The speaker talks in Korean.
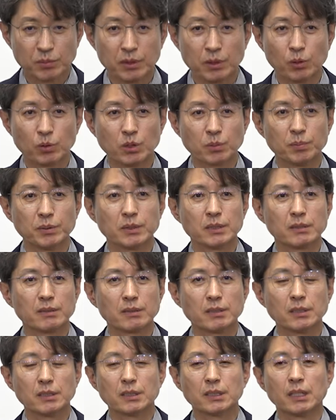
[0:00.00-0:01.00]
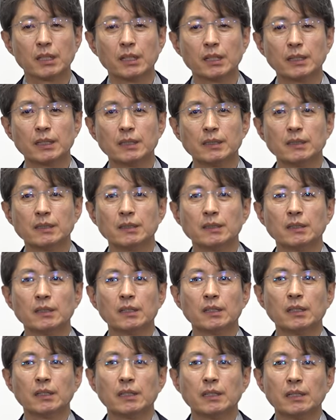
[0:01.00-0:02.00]
드리고 싶은 것은
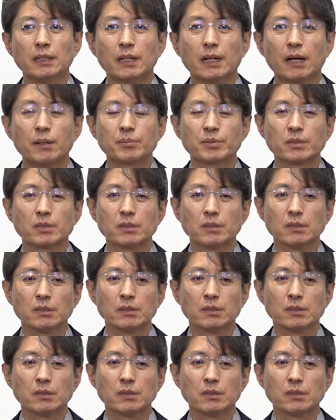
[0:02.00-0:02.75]
앞서